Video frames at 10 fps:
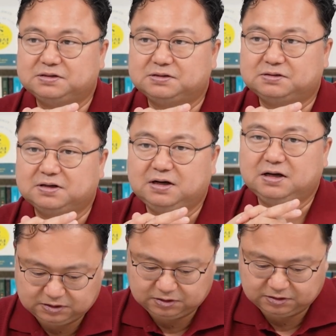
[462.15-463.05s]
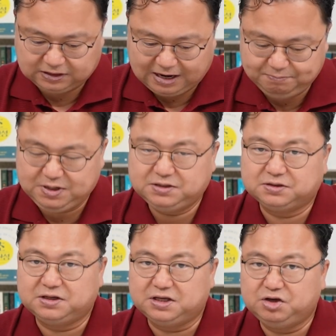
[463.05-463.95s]
그래서 그런
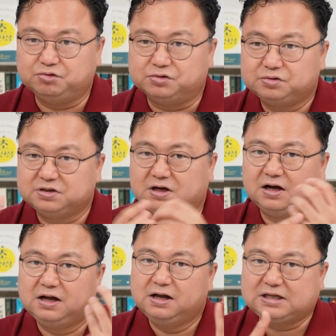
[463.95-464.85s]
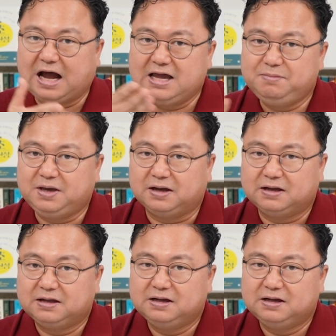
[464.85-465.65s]
합리적인 이유, 그러니까 타이밍,